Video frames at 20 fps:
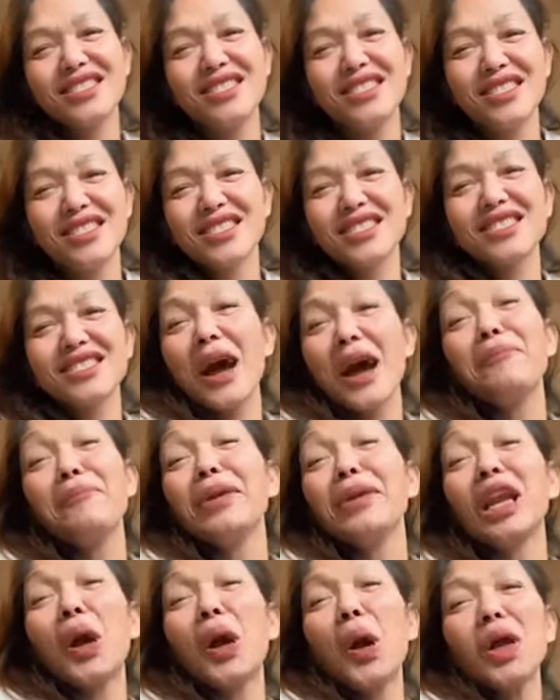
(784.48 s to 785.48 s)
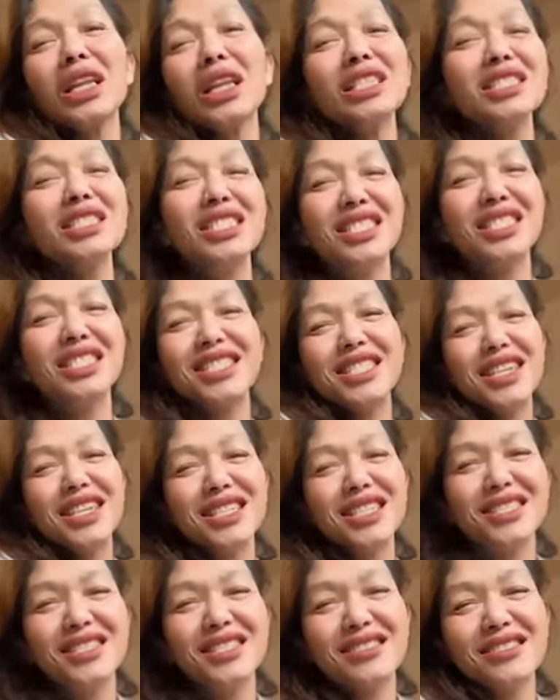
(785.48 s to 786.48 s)
kapirkon
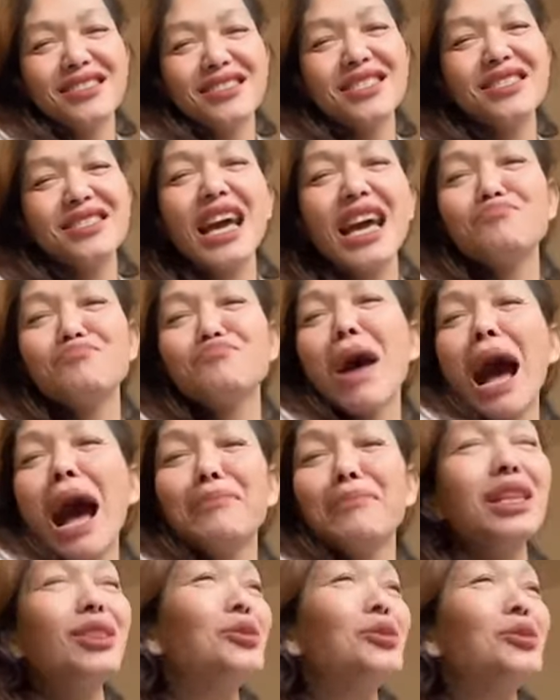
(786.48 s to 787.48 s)
si tai babi itu